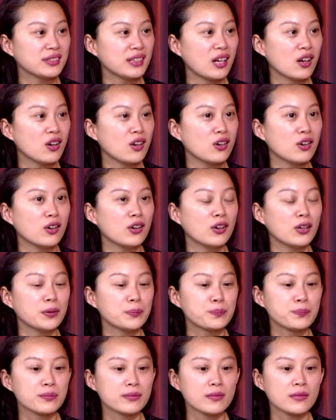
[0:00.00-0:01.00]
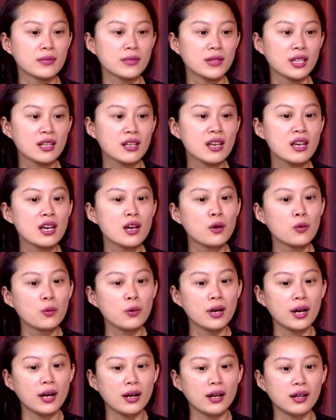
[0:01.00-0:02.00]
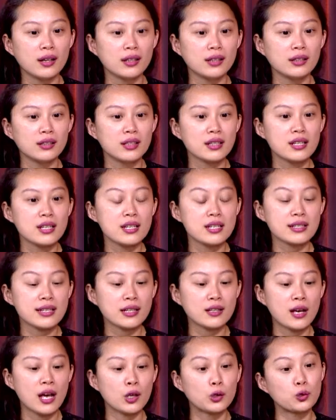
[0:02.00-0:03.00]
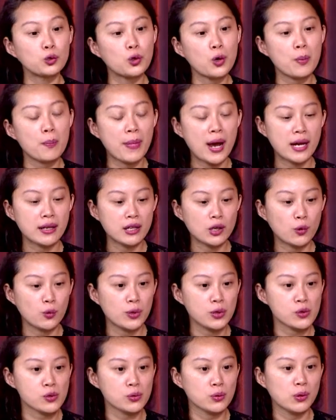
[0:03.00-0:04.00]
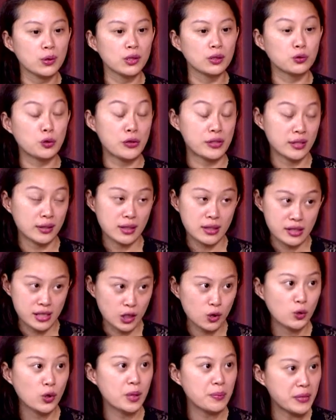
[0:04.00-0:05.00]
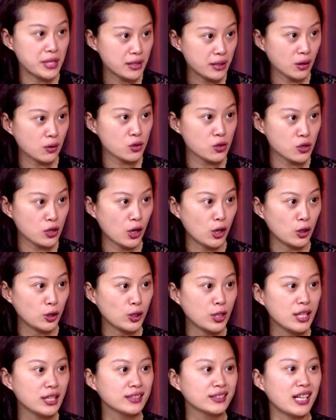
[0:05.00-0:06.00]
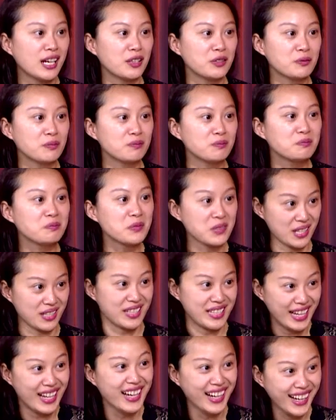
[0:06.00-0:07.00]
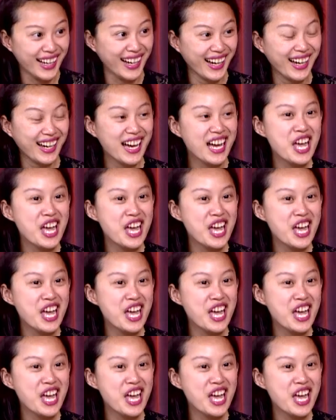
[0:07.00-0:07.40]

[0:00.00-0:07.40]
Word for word: 然后，呃，像很多白人会说女生的机会比较少啊，真的吗？为什么？